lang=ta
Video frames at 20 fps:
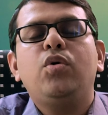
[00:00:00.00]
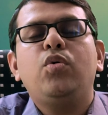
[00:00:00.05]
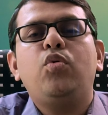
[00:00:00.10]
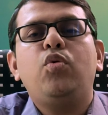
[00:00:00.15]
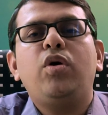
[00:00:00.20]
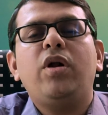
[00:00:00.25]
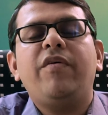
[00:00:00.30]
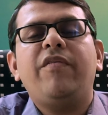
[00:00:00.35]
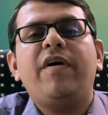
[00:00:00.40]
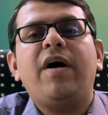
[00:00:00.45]

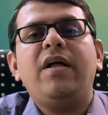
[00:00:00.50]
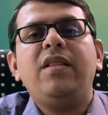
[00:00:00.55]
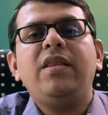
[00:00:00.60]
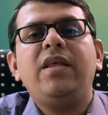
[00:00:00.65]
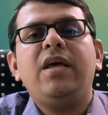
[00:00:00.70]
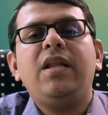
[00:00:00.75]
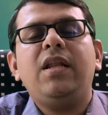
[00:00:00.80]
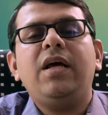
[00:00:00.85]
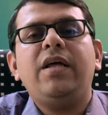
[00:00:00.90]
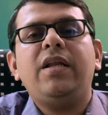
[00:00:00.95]
கூட
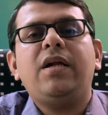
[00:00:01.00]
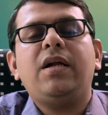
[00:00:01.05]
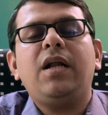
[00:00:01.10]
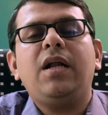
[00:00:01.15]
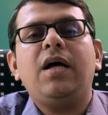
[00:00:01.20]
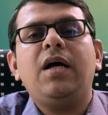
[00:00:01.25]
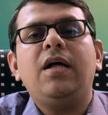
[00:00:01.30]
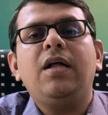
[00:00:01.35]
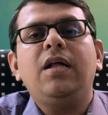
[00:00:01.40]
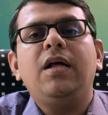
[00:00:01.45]
வாந்தியெல்லாம்
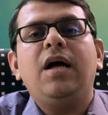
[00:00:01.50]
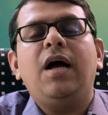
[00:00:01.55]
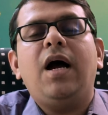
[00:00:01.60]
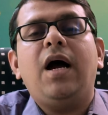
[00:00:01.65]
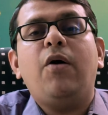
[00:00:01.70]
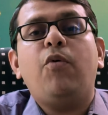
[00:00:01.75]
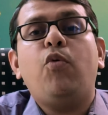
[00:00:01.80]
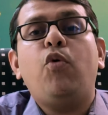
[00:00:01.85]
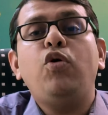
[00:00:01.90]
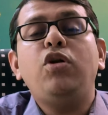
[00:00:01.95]
இருக்கலாம்
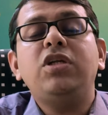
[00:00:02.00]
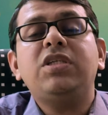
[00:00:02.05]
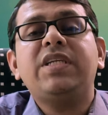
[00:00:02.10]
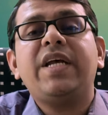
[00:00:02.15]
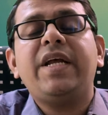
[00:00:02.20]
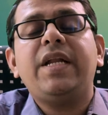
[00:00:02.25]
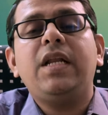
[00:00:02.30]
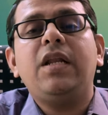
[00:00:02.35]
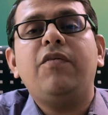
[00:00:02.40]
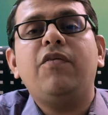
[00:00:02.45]
ஒரு
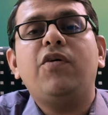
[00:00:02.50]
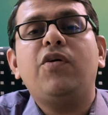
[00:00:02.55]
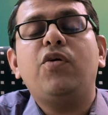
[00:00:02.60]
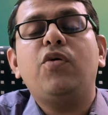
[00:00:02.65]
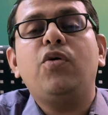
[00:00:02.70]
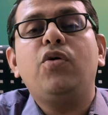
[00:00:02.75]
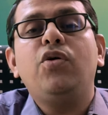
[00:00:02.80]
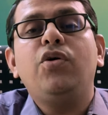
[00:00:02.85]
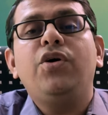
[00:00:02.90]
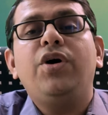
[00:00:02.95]
சைடில்
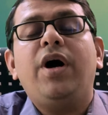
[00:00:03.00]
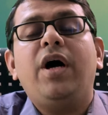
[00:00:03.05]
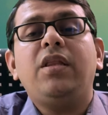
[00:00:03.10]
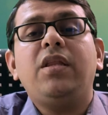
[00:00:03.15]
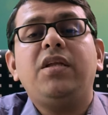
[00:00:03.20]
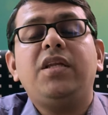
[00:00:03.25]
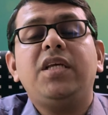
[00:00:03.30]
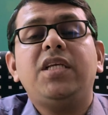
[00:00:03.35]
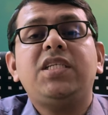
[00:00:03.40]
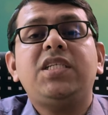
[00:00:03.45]
வரும்
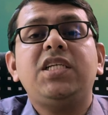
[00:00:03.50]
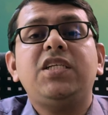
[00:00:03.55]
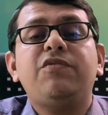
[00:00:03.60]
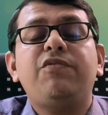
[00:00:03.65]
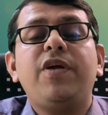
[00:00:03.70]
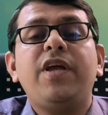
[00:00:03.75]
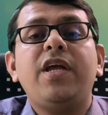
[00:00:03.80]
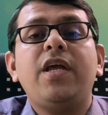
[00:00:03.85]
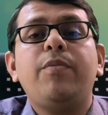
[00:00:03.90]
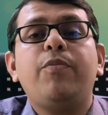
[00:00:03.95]
அந்த டெஸ்டிஸ்
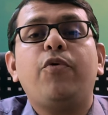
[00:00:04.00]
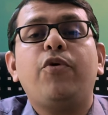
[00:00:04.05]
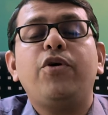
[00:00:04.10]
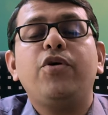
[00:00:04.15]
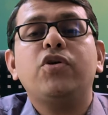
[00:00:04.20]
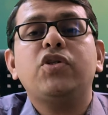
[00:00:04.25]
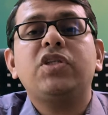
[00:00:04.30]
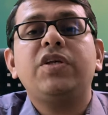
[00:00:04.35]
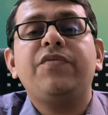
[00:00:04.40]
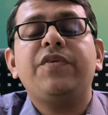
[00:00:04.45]
வீங்கி
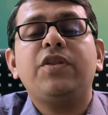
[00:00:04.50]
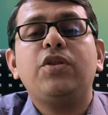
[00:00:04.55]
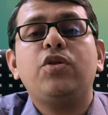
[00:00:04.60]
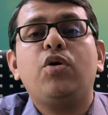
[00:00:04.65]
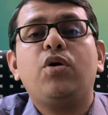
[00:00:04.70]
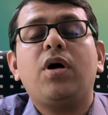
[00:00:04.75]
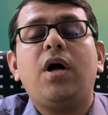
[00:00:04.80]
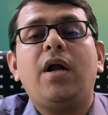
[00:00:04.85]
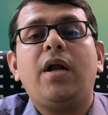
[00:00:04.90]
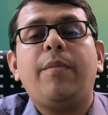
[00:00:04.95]
போயோ
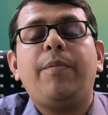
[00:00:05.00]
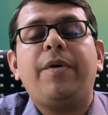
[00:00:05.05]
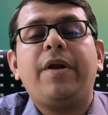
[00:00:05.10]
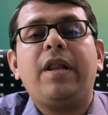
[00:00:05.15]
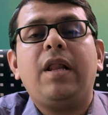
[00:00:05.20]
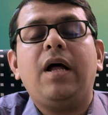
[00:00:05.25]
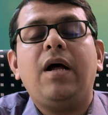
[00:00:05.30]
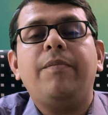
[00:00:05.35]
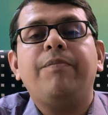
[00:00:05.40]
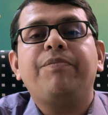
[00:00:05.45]
சிவந்தோ
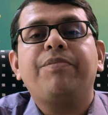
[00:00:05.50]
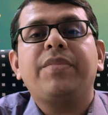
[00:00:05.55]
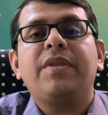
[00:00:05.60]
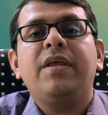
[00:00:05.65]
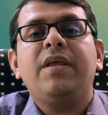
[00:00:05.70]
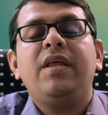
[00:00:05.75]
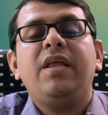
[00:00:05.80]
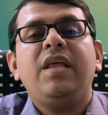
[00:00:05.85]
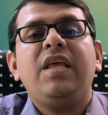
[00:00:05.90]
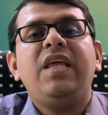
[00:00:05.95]
காணப்படலாம்
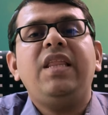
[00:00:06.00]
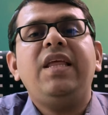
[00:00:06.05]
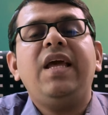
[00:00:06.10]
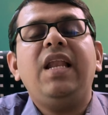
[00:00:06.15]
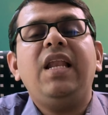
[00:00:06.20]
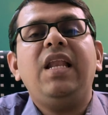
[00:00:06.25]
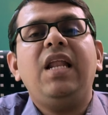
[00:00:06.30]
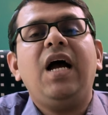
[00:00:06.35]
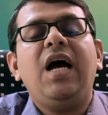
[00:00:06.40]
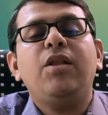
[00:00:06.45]

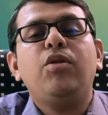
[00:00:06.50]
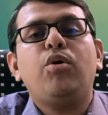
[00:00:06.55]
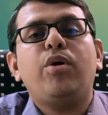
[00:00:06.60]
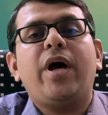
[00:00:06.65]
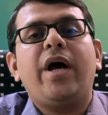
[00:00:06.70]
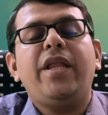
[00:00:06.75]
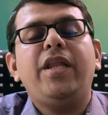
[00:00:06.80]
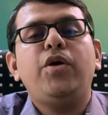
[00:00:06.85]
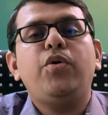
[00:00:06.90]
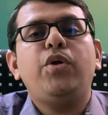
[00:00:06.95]
இதெல்லாம் அதோட
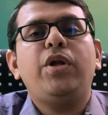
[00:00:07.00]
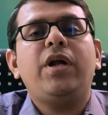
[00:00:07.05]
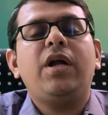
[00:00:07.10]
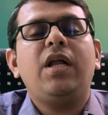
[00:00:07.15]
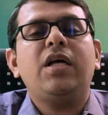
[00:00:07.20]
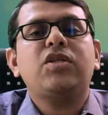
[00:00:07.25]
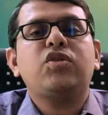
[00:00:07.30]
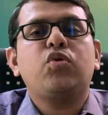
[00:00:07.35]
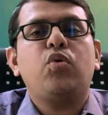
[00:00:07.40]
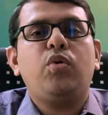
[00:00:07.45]

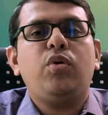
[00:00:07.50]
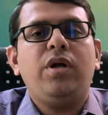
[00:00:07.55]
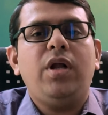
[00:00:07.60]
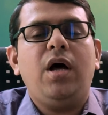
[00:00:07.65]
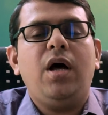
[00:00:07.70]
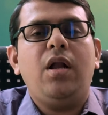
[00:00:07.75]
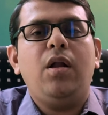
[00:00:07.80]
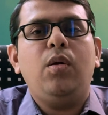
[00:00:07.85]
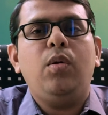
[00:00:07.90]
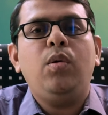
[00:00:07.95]
அறிகுறிகளாக
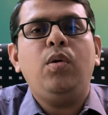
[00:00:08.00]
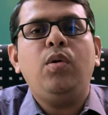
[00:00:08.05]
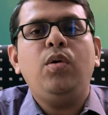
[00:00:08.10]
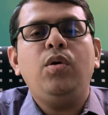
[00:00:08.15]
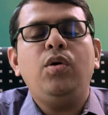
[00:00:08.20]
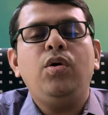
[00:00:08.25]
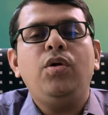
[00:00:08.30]
சொன்னாலும்